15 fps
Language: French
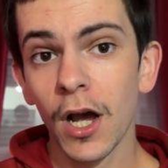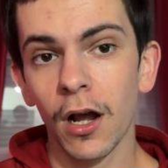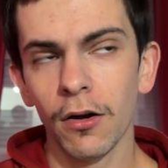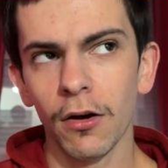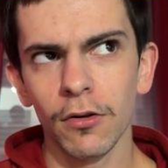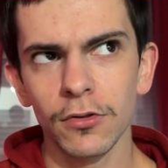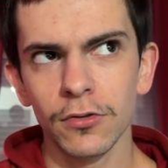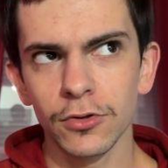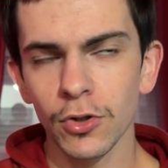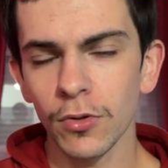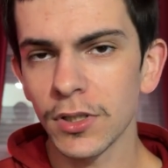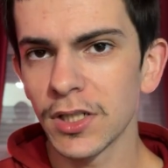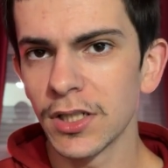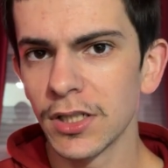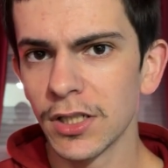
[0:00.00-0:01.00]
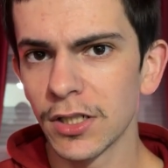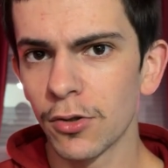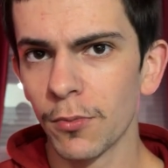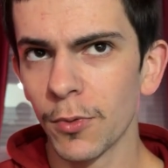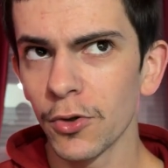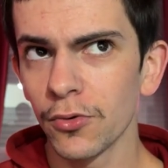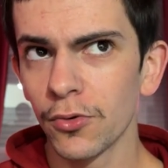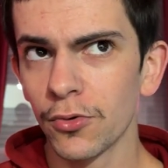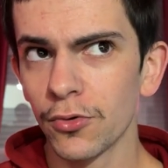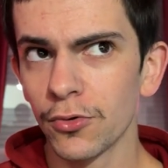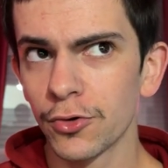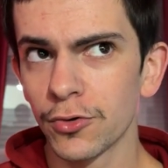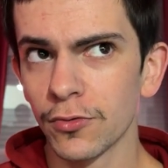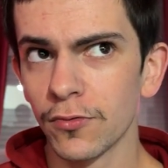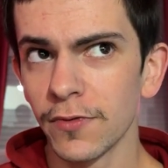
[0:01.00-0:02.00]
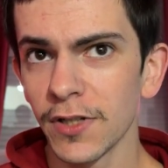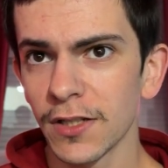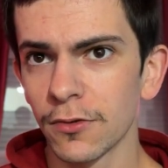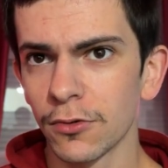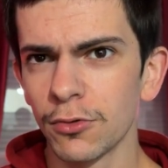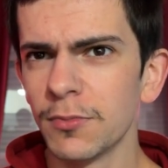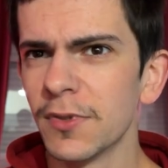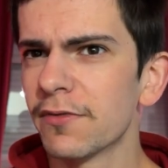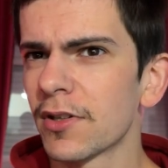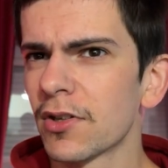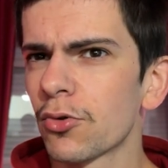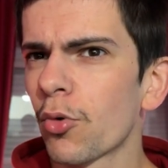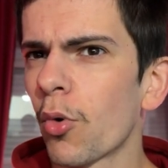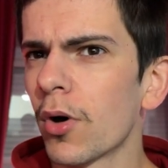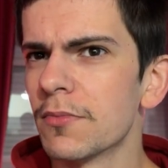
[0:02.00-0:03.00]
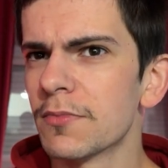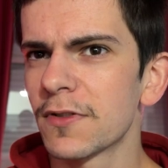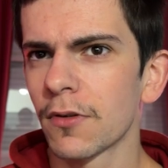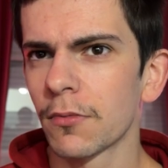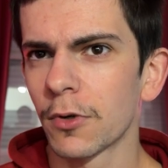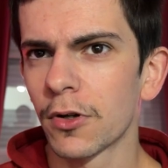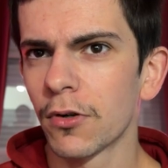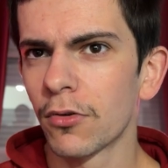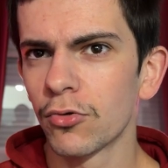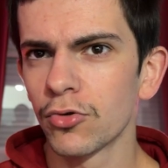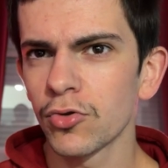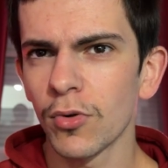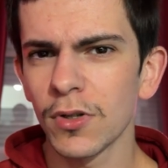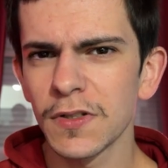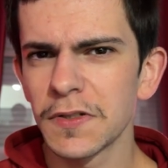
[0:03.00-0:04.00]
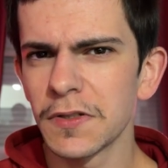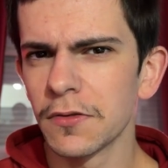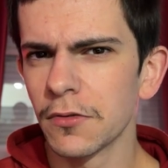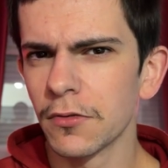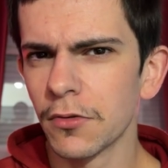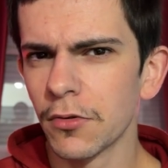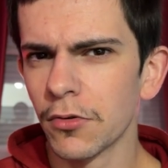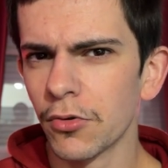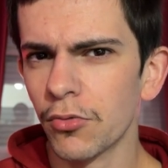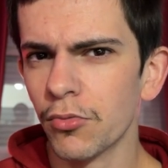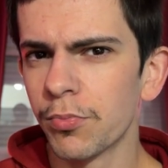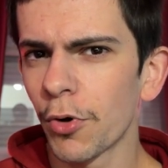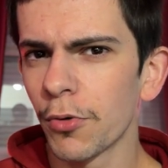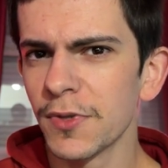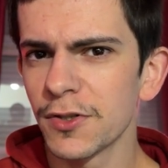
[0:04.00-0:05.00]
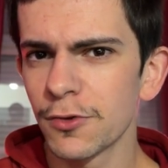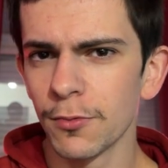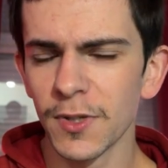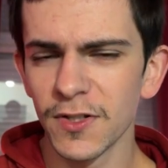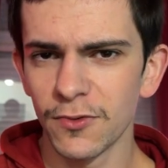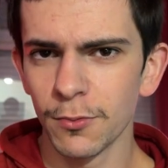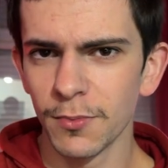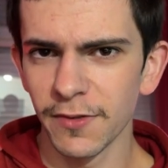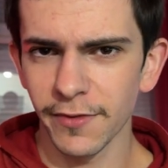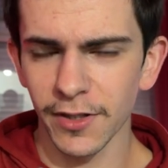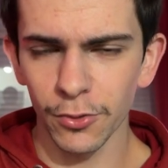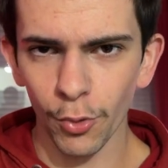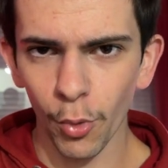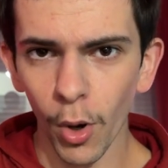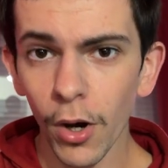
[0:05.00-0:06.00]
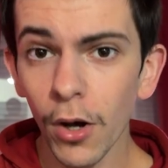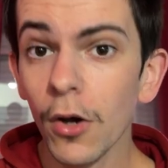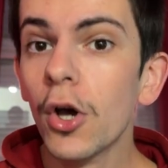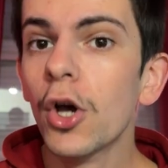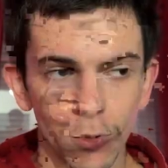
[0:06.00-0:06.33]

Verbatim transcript: Alors, euh, je crois que les commandes sont ouvertes en 2023, il me semble. Hein. Je crois que c'est le euh, premier semestre 2023.